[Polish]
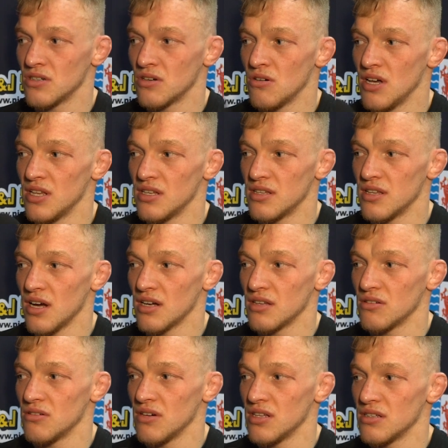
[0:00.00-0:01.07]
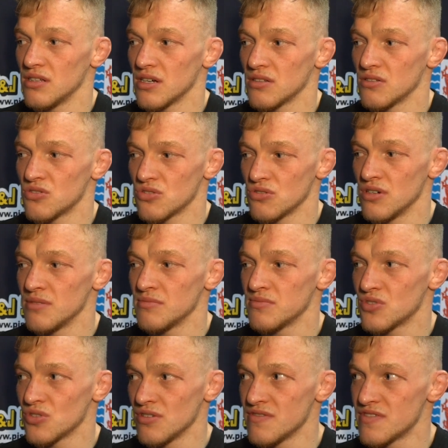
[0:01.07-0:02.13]
Dokładnie tak, dokładnie tak. No czułem,
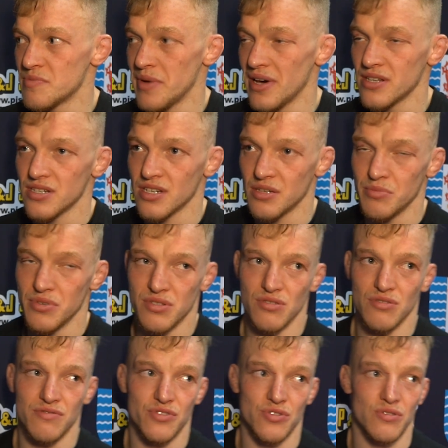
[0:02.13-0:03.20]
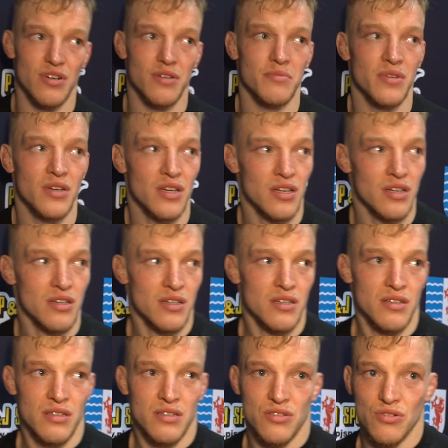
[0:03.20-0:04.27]
czułem wsparcie kibiców, czułem
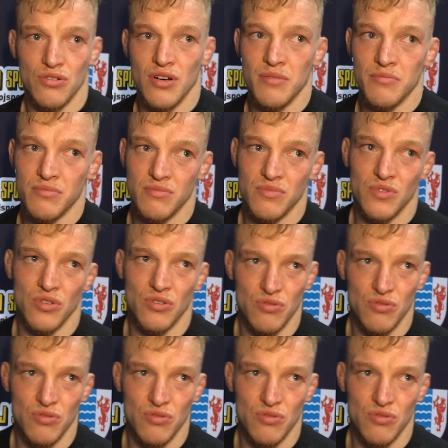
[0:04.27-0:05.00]
czułem, no